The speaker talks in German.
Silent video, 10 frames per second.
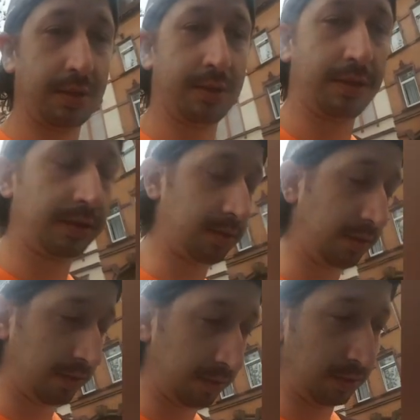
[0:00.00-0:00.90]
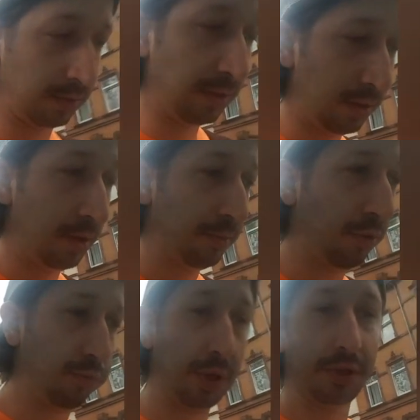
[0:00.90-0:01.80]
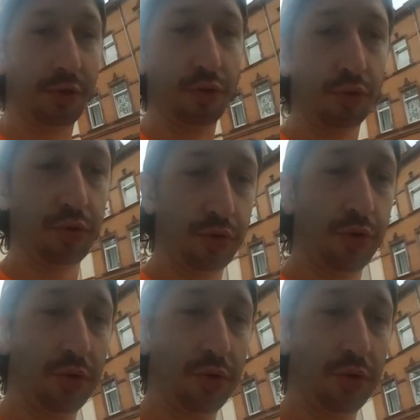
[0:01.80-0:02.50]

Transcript: Es braucht man nicht so zu,